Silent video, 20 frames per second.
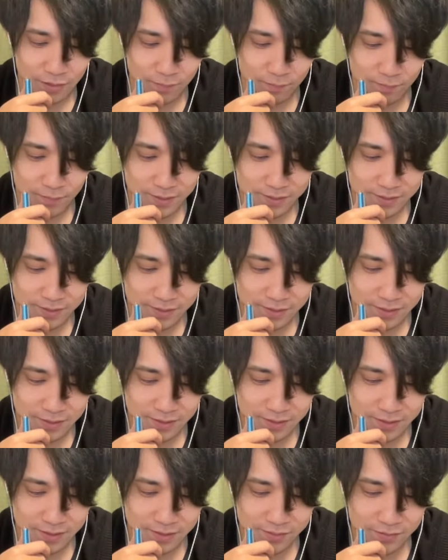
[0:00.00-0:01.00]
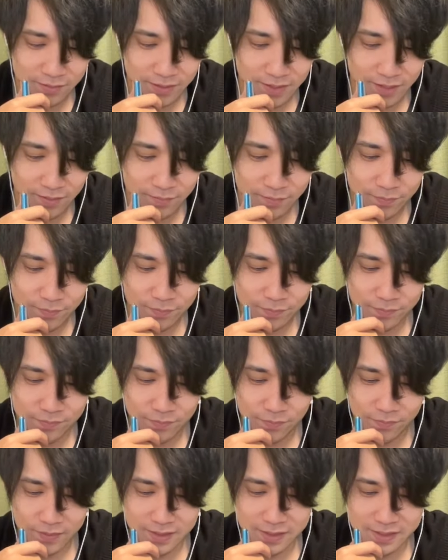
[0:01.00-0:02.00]
別にその回復
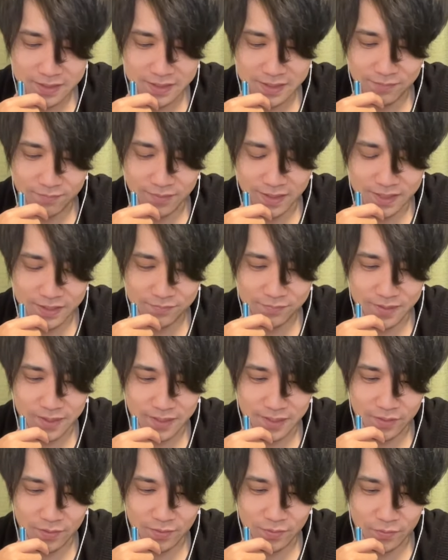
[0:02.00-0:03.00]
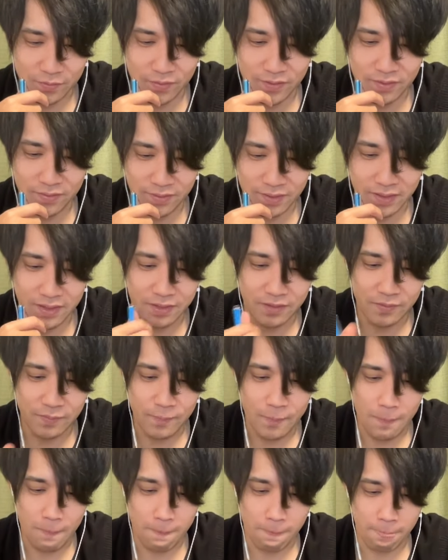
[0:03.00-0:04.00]
4撃戦でも大丈夫なんや OK
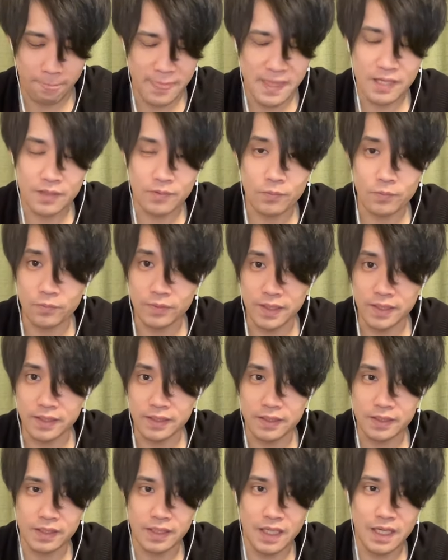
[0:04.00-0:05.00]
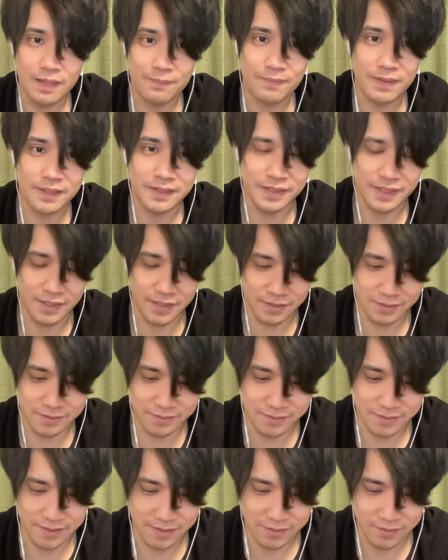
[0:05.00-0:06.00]
ででここでアマテラス
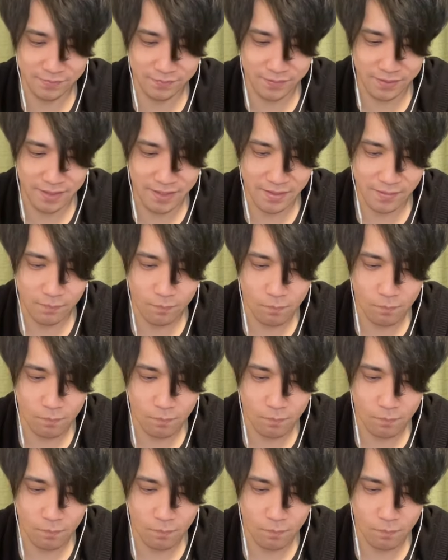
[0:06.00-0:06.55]
使ってるんで